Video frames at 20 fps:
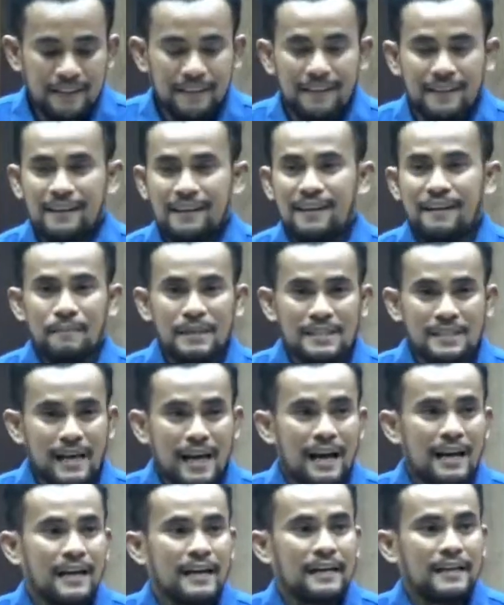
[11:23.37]
Ang
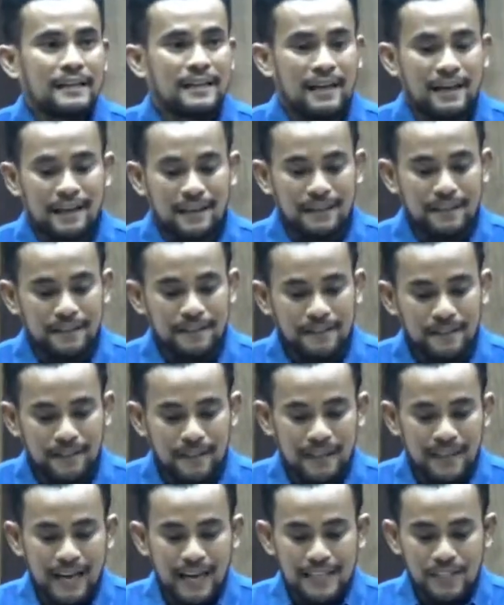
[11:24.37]
mensahe na
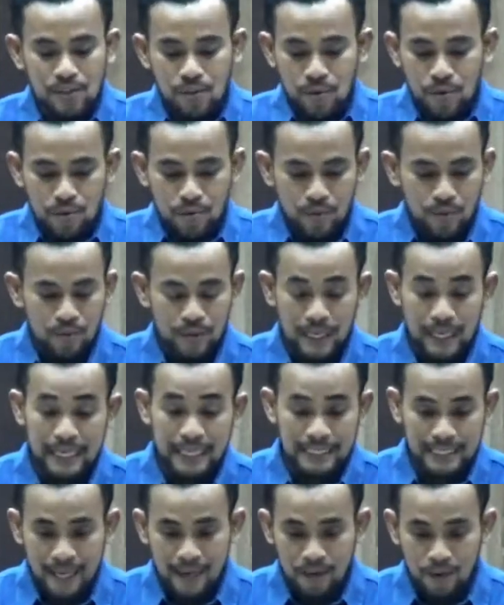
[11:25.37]
nais kong o
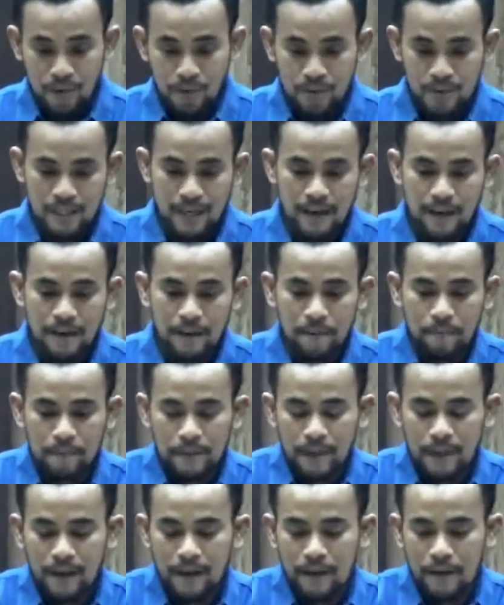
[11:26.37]
nakita ko sa
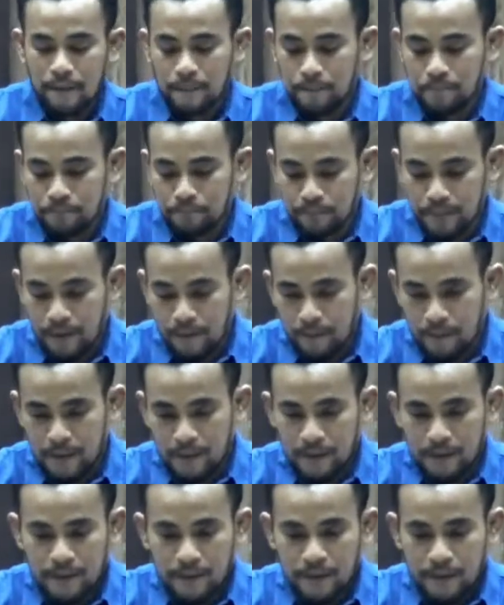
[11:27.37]
uh,
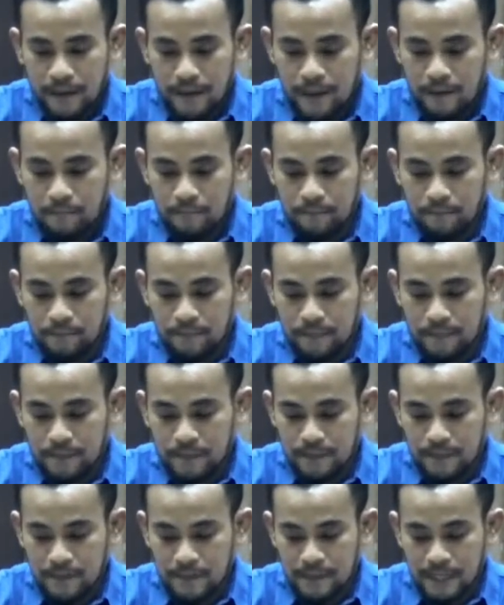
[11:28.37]
um,
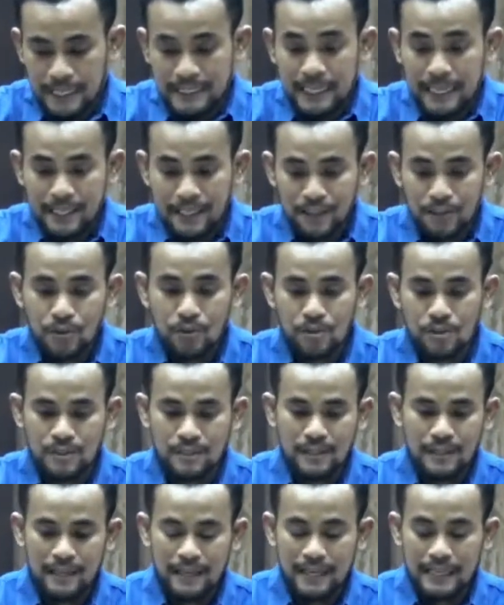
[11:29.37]
salita ng Diyos
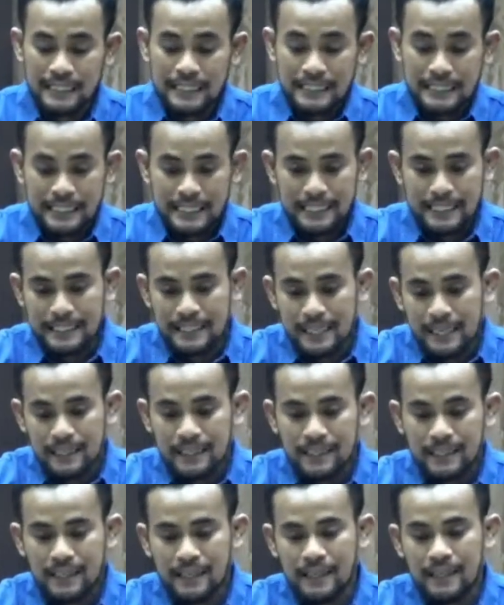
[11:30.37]
na ating
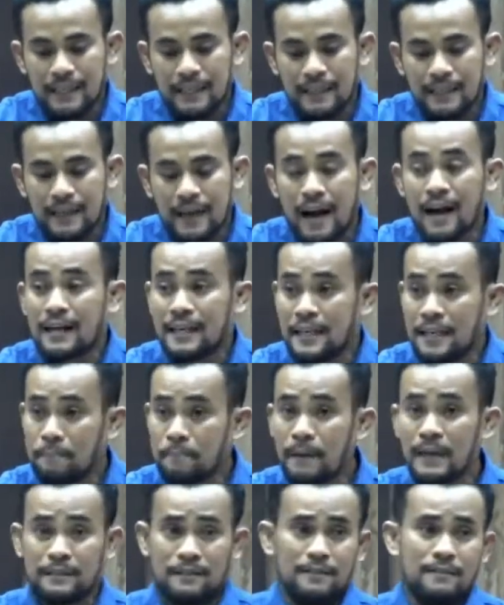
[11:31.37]
titignan ay
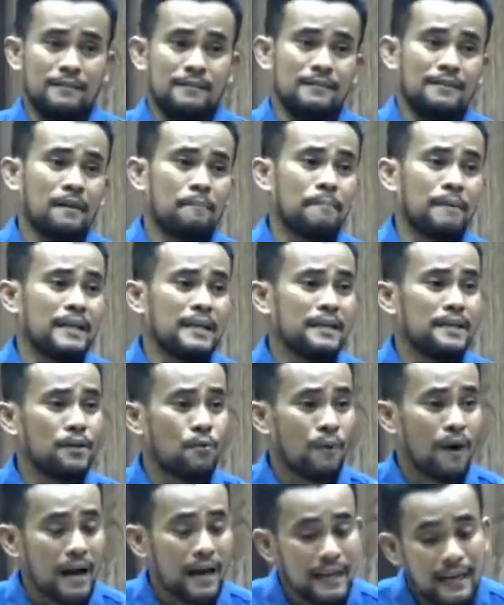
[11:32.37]
kaakibat ng
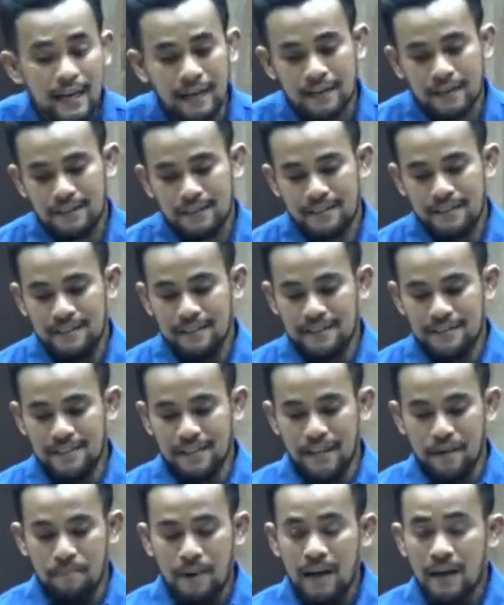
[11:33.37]
paniniwala sa
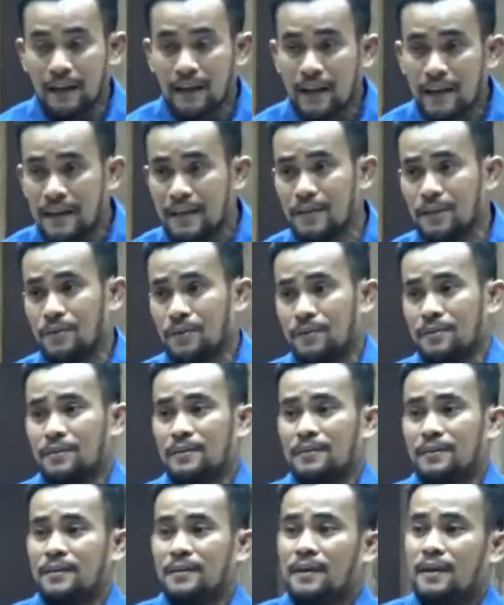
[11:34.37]
Ebanghelyo
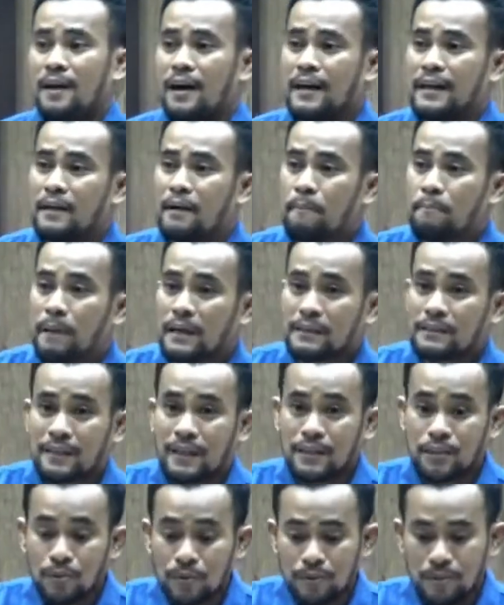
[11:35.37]
ay ang
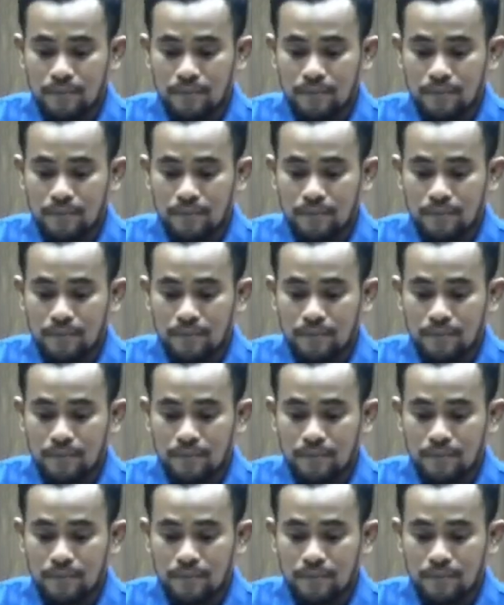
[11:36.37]
pagtayo